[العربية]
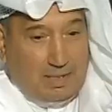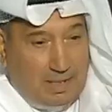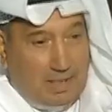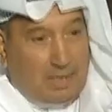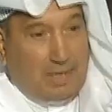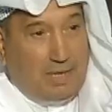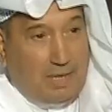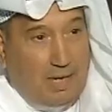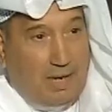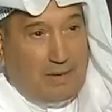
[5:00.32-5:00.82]

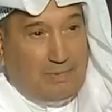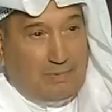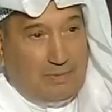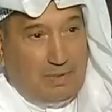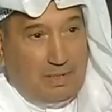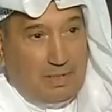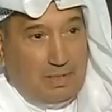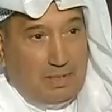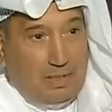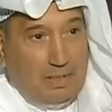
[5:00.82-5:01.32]
الإرهاب
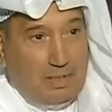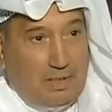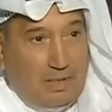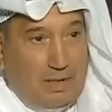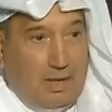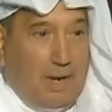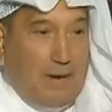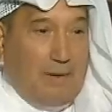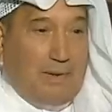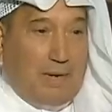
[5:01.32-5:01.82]

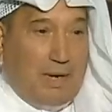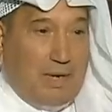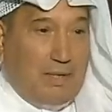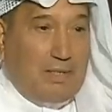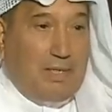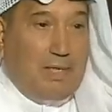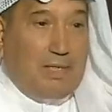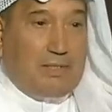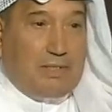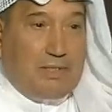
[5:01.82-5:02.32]
الإرهاب
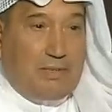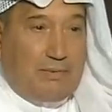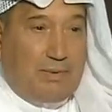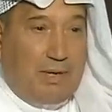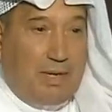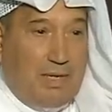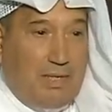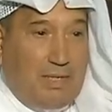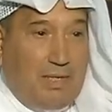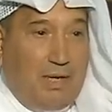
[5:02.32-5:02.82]
قضية
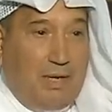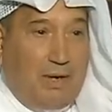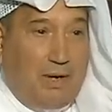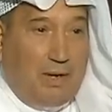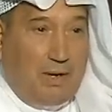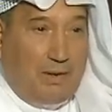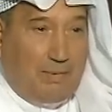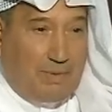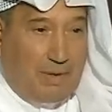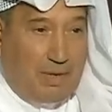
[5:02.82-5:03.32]
اجتماعية
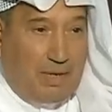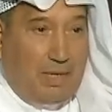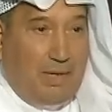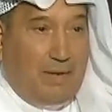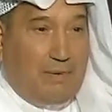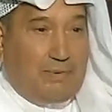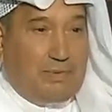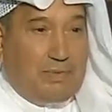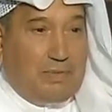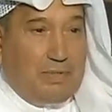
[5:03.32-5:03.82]
علماء
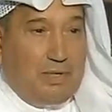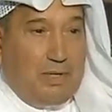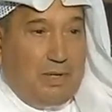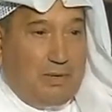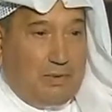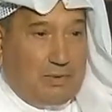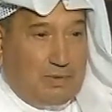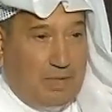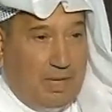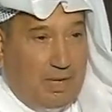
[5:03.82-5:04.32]
نفس
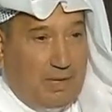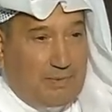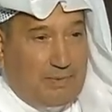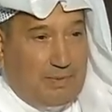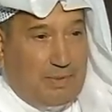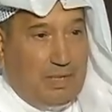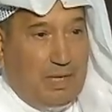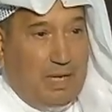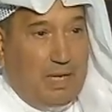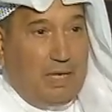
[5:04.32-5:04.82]

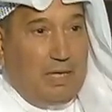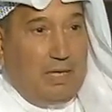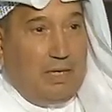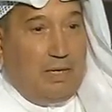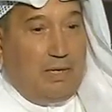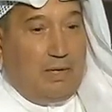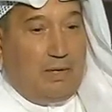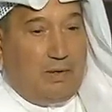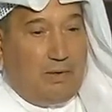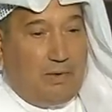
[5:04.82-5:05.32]
تربية
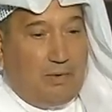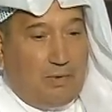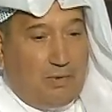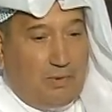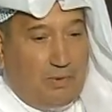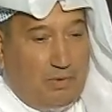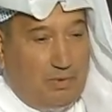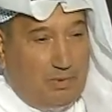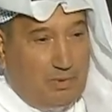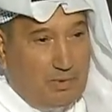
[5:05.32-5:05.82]

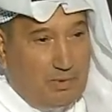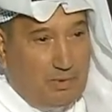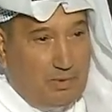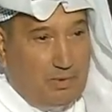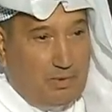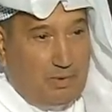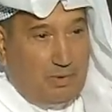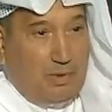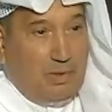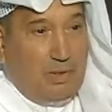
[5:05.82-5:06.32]

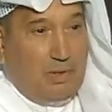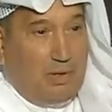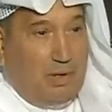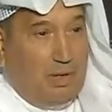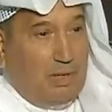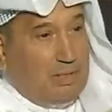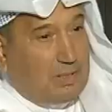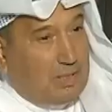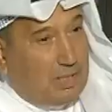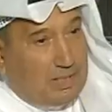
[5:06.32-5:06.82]

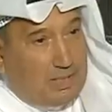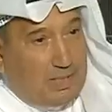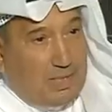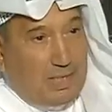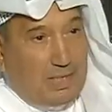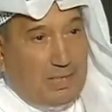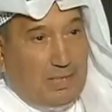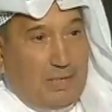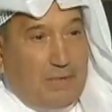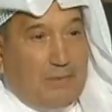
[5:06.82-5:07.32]
وحتى
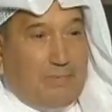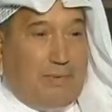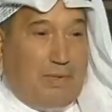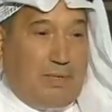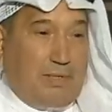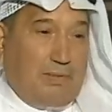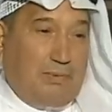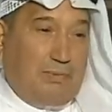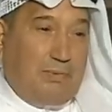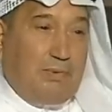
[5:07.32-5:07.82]
الدين
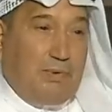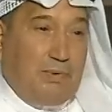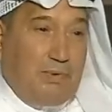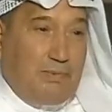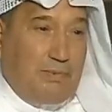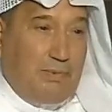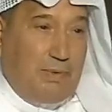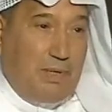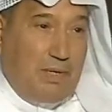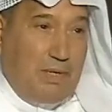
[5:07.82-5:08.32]
بس
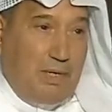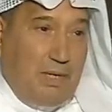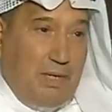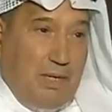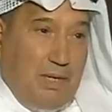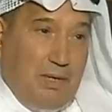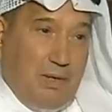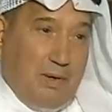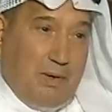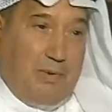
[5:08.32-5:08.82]
مو
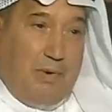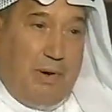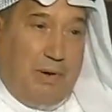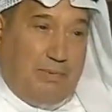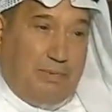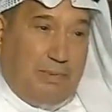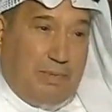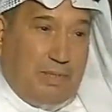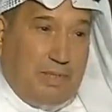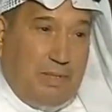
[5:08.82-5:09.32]
الإخوان
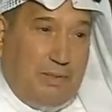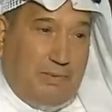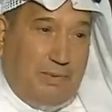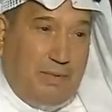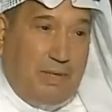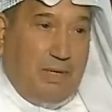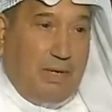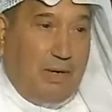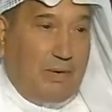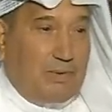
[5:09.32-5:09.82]

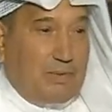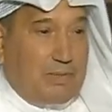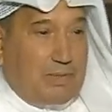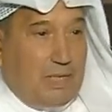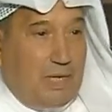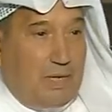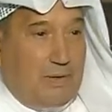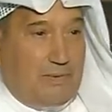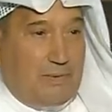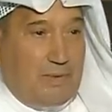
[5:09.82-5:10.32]
المسلمين أو
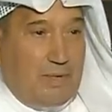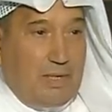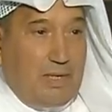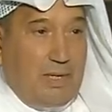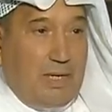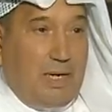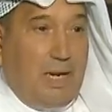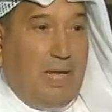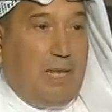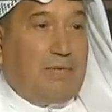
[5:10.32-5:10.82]
السلف
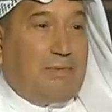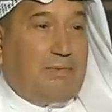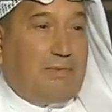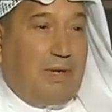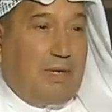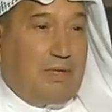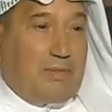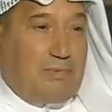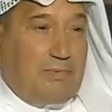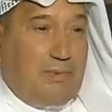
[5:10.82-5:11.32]
لازم
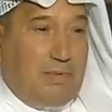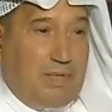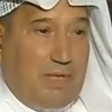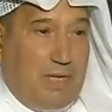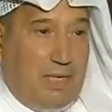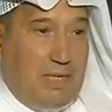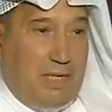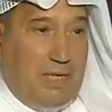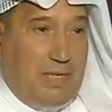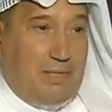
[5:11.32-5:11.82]
ناس
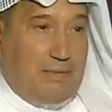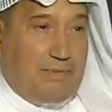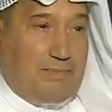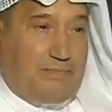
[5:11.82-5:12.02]
معتدلين